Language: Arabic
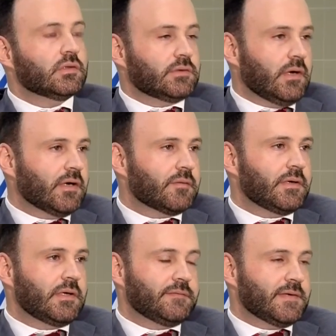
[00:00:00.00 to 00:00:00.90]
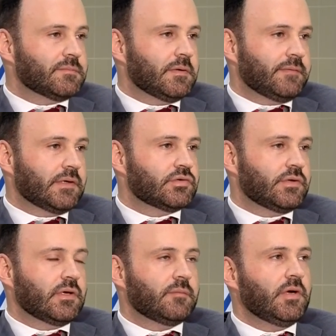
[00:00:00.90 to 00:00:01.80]
قطاع كبير الادفانس
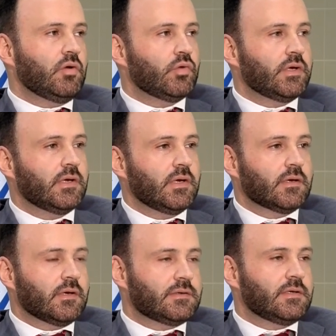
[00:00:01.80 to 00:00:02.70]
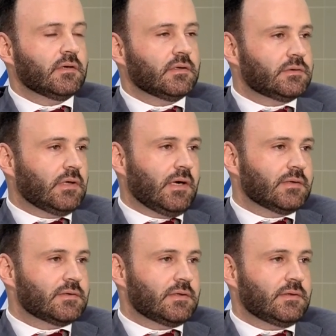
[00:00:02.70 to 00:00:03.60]
مانيفاكتشرنج بيحوي كثير
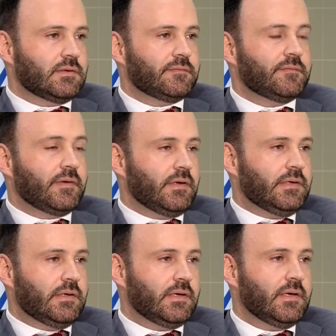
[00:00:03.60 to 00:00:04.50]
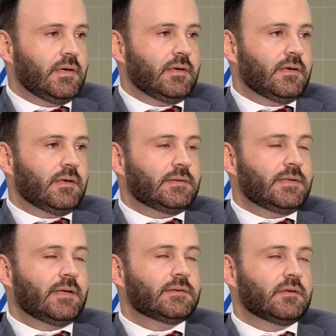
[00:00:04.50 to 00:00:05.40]
قطاعات آه، فرعيه آه،
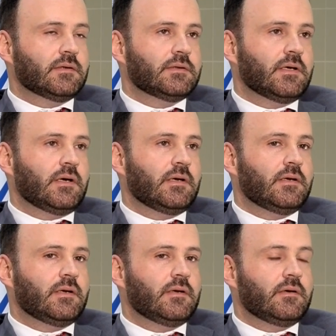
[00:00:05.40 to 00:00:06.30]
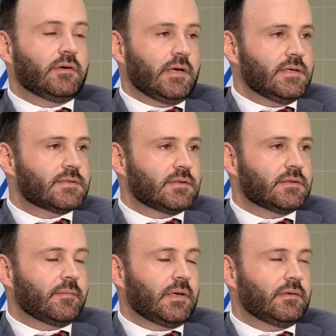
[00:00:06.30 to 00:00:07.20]
تحت القطاع الرئيسي
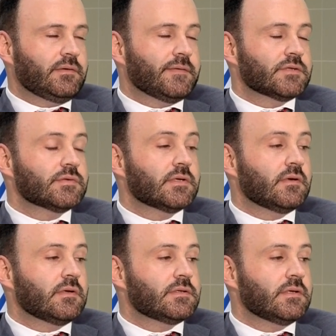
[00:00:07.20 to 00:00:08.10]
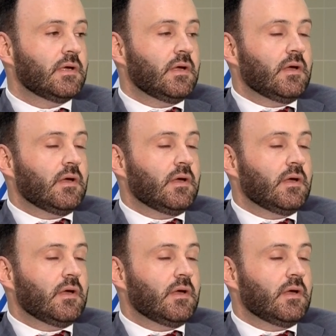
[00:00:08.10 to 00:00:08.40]
تبع الديفنس آه، سكيورتي